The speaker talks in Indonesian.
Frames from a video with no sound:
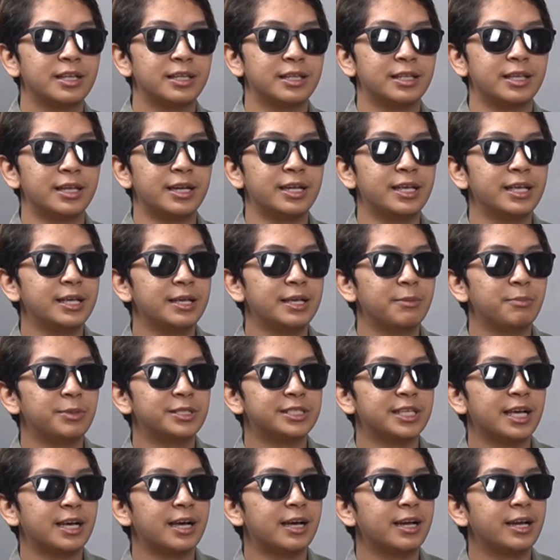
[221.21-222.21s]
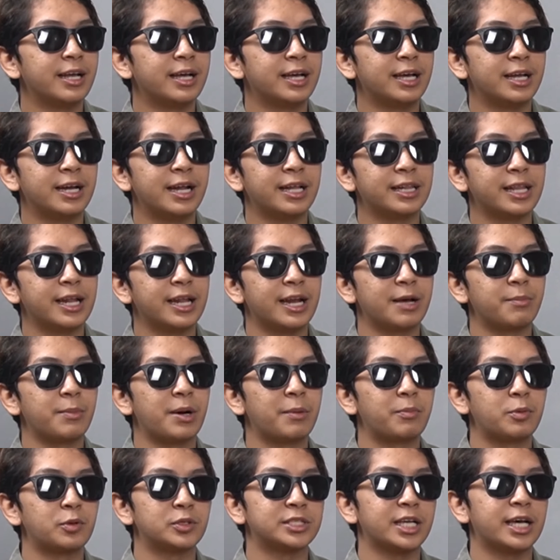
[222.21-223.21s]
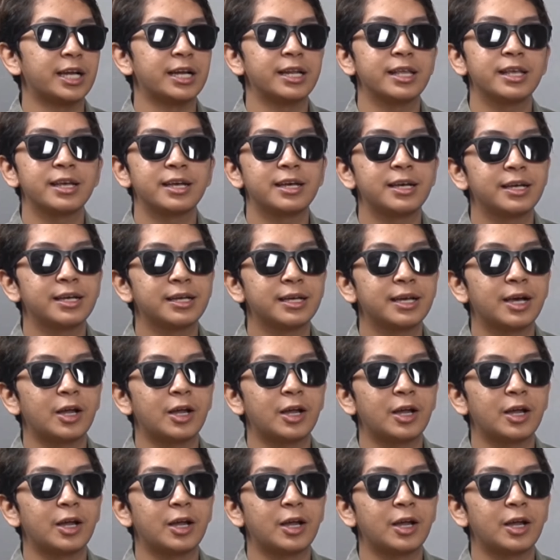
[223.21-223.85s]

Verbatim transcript: Jadi bisa ada data nama perusahaannya,